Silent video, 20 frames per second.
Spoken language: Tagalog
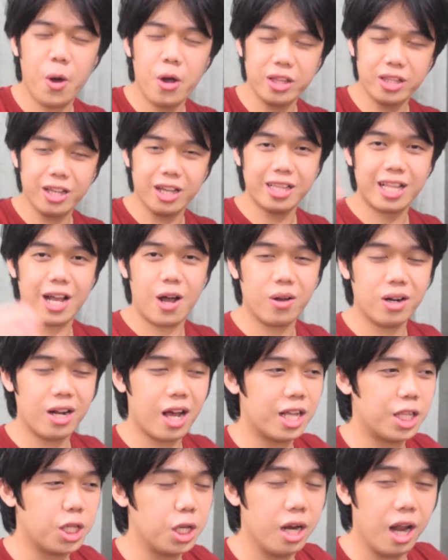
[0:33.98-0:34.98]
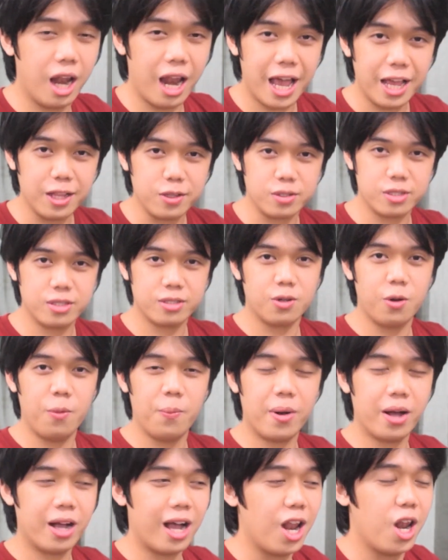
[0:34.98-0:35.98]
po yung tinatawag nating lens.
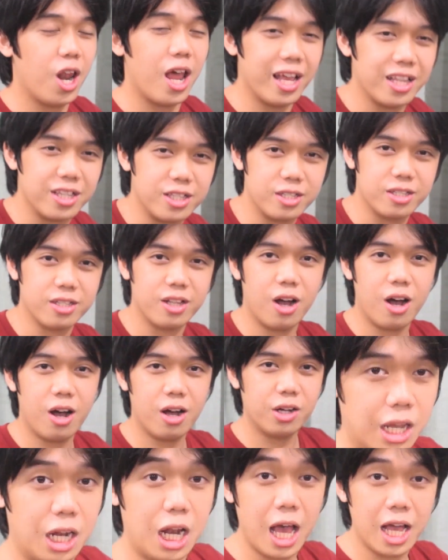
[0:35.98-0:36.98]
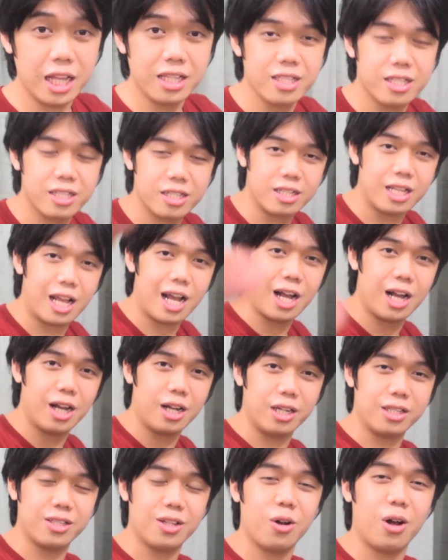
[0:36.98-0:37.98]
Kumbaga lens, no? Lens
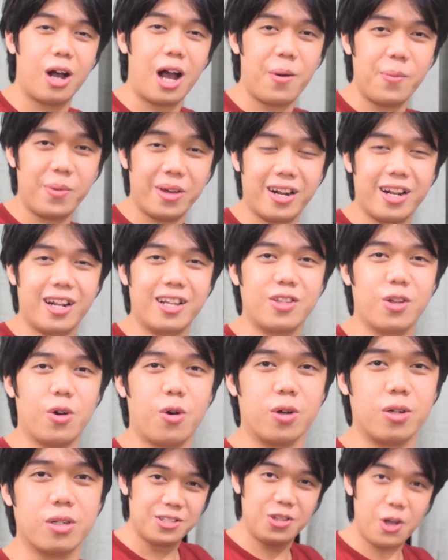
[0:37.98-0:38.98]
ng itong camera na to.